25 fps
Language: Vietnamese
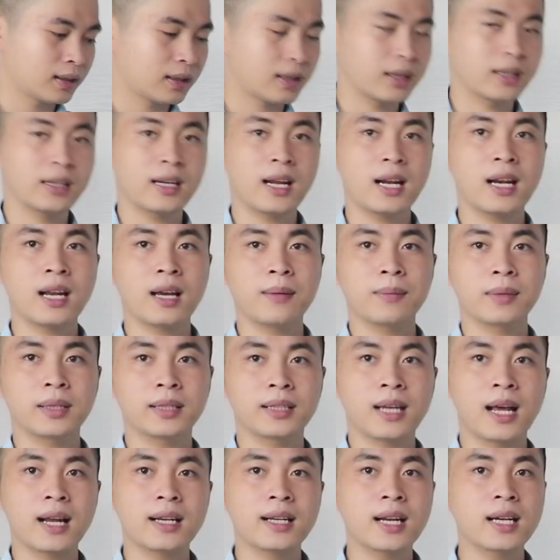ở đây là mình
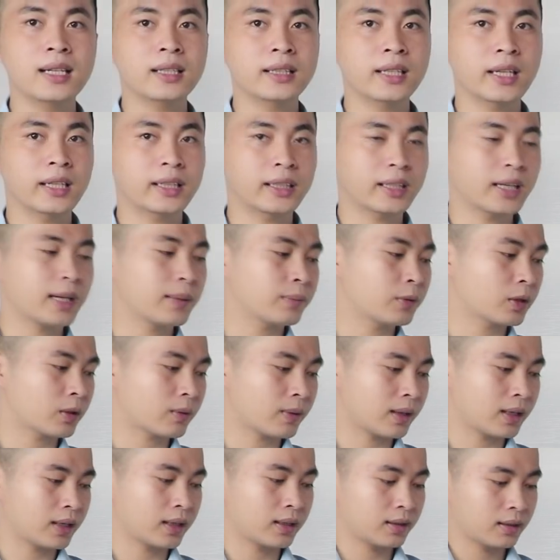đã nâng kịch kim rồi
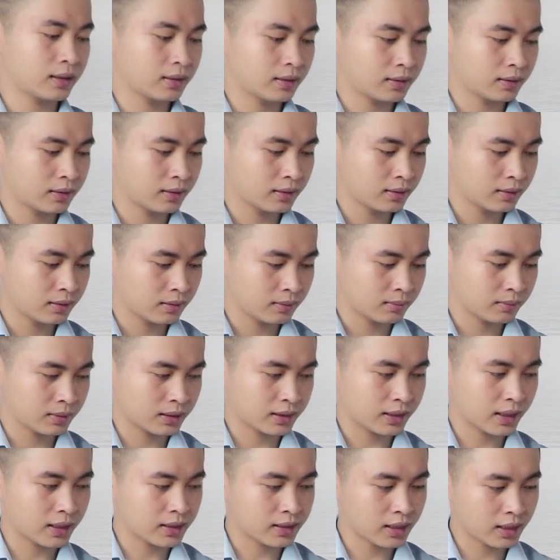quan ạ mình
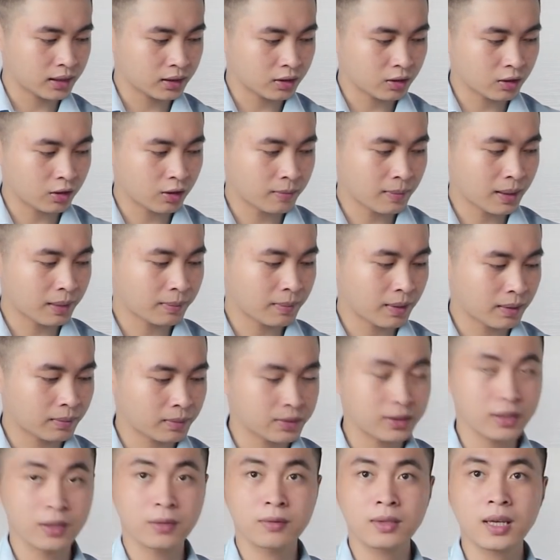sẽ chỉnh cho nó bằng bằng
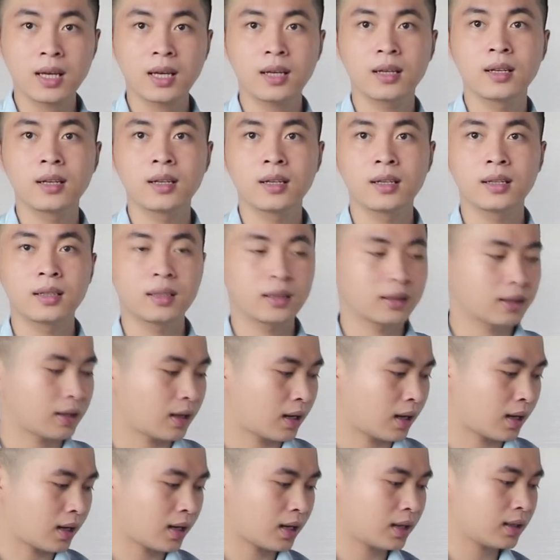một xíu nhá
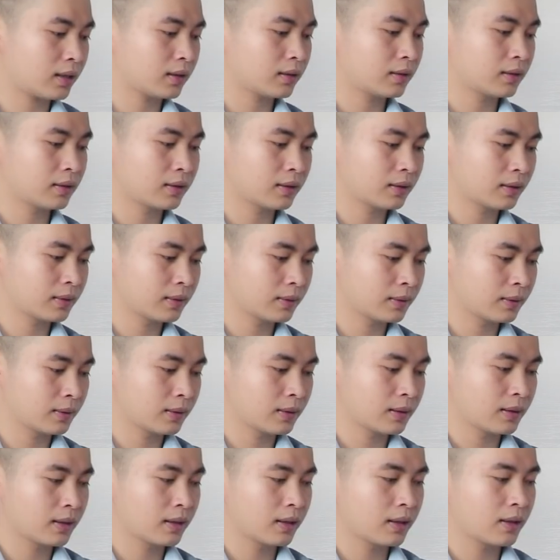đó
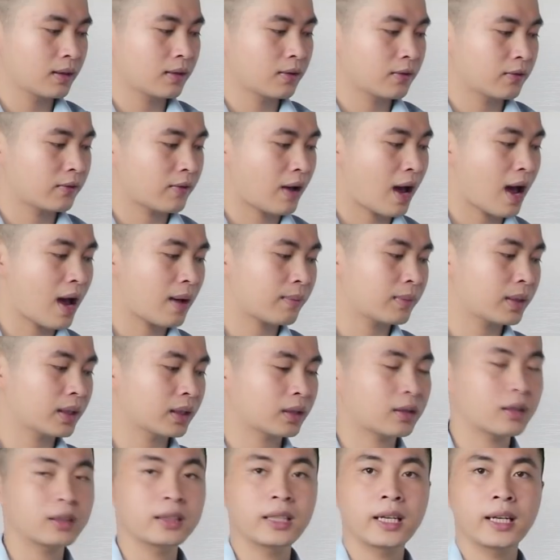và mình
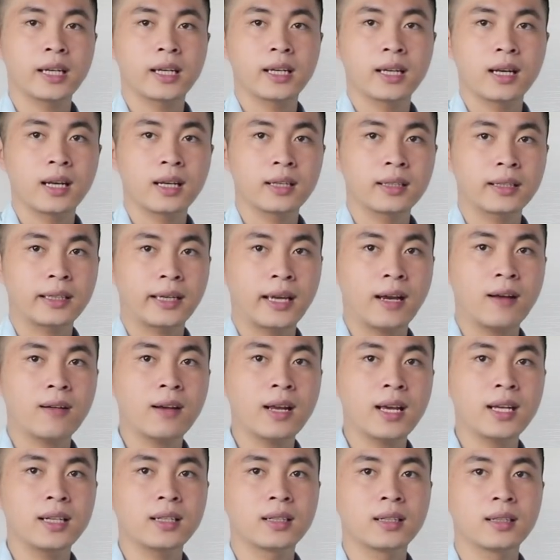có thể kéo
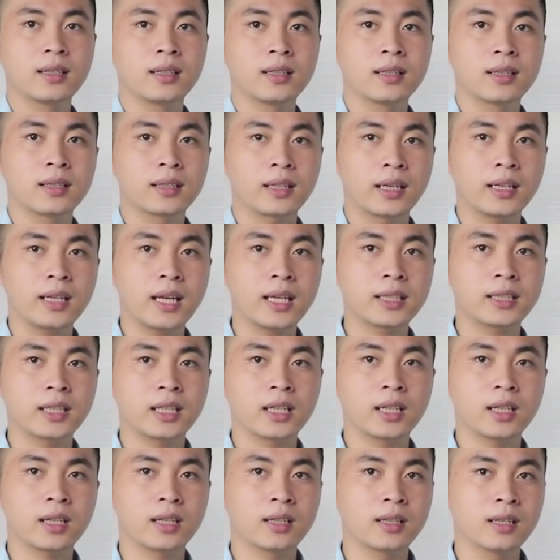lên cái này
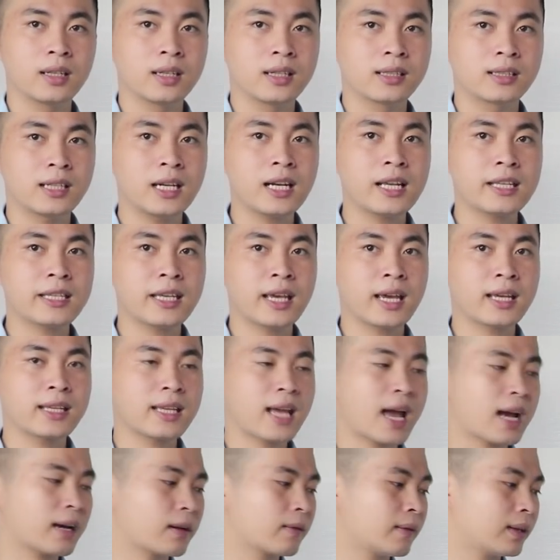thì rất là nhẹ
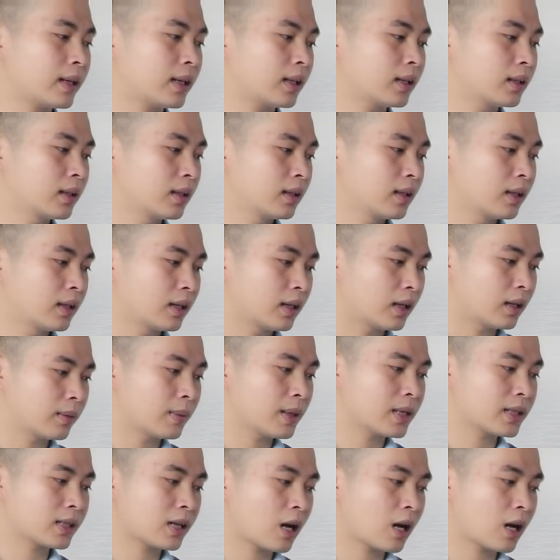nhàng quan ạ ở bên